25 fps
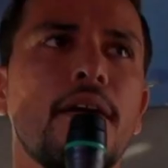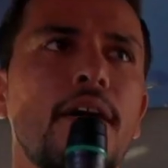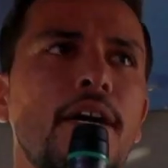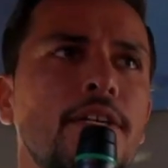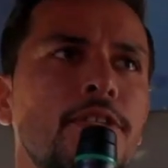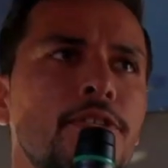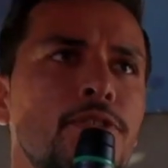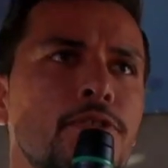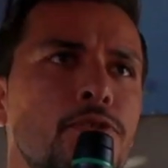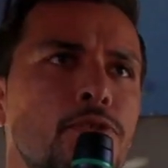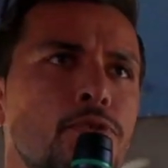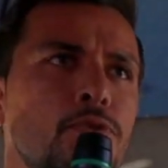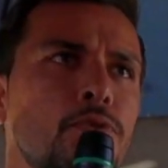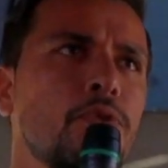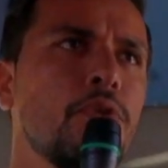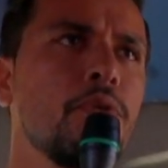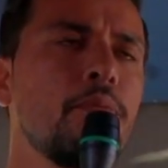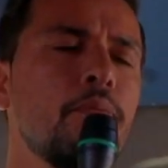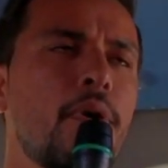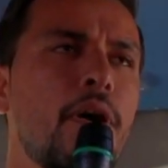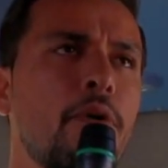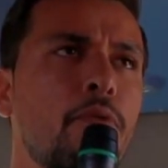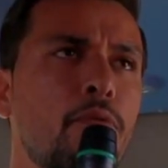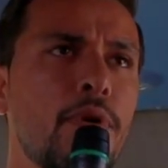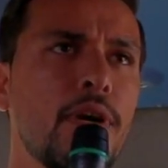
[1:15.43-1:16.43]
راح نزور
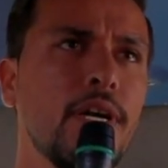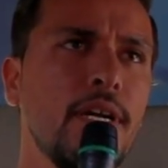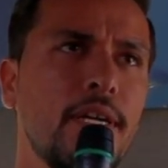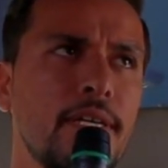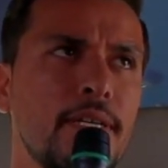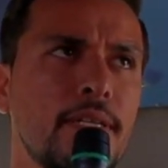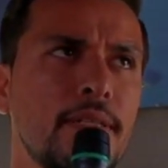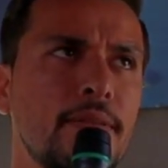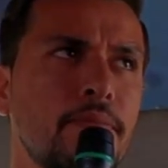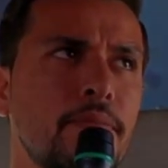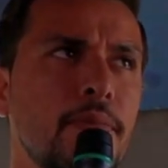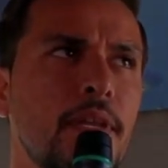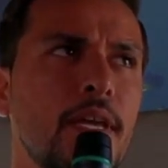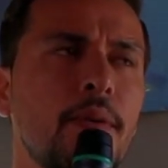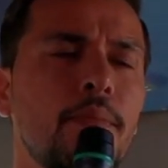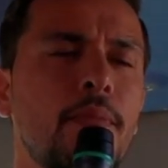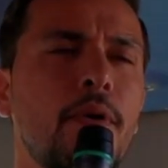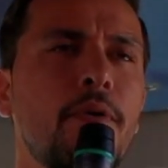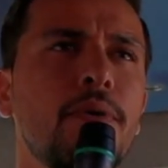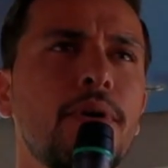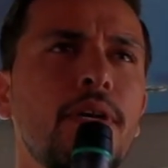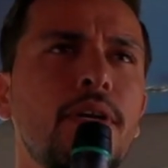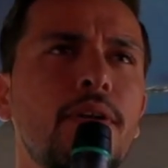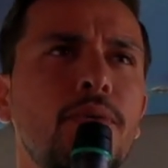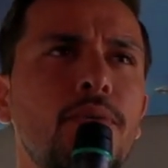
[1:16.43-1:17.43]
موقعين
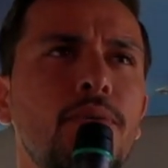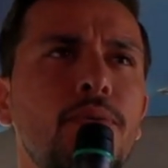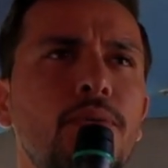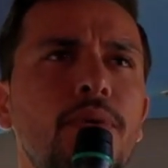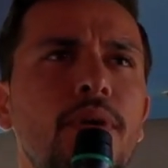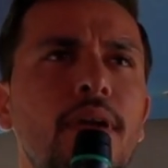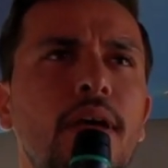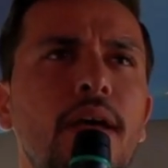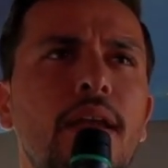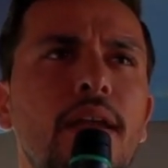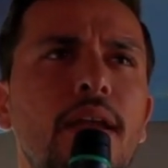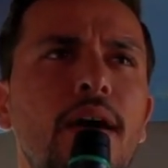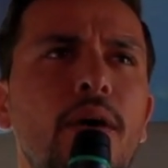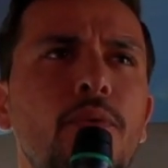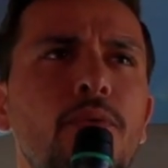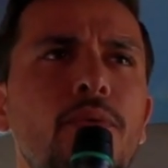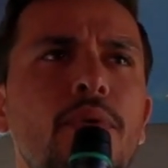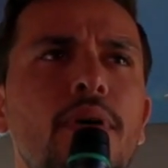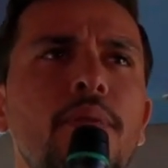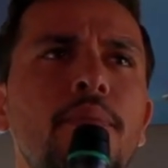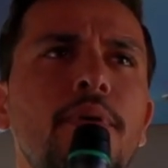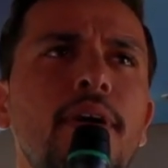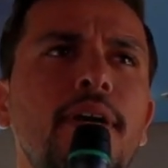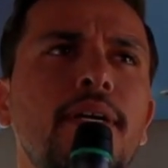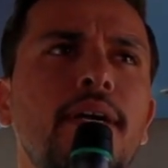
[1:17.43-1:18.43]
الموقع الاولى
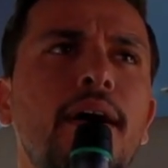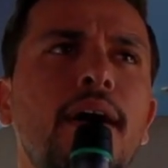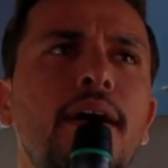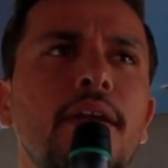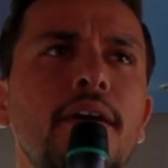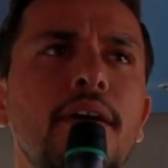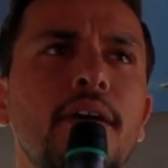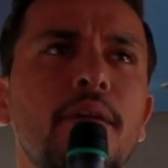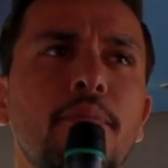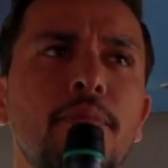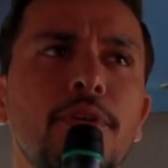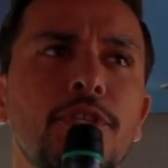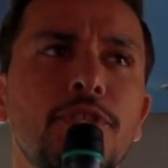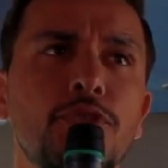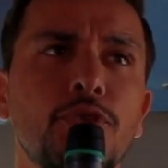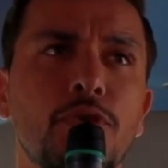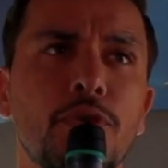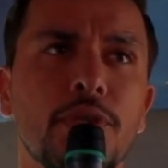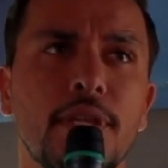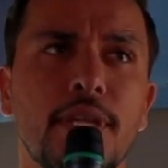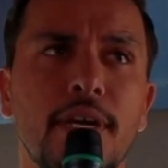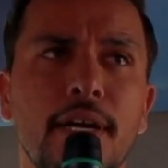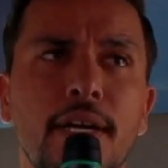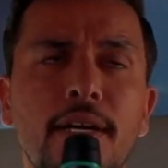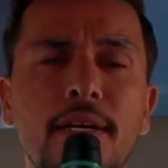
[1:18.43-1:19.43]
الاول نحكي عن خربه
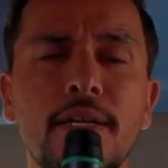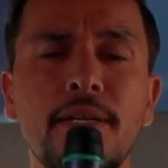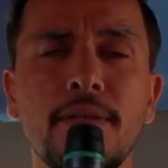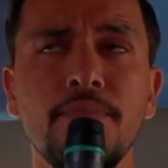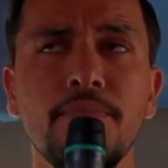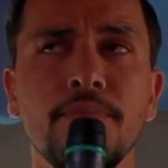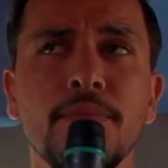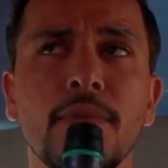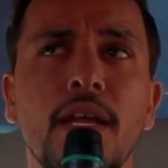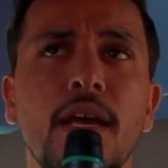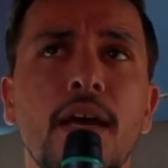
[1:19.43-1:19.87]
جرداح